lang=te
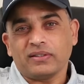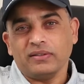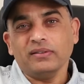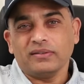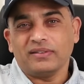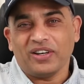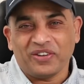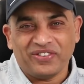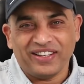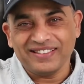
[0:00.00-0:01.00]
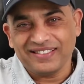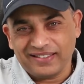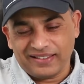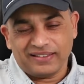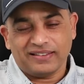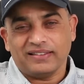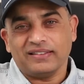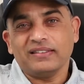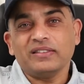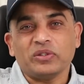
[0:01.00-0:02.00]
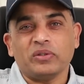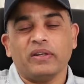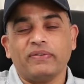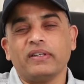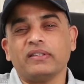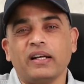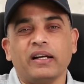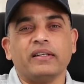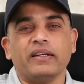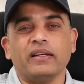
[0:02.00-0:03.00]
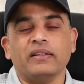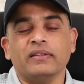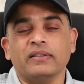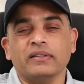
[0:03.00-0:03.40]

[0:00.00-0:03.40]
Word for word: ఫస్ట్ కాన్ఫిడెన్స్ సో డెఫినెట్ తను ఎంటర్టైన్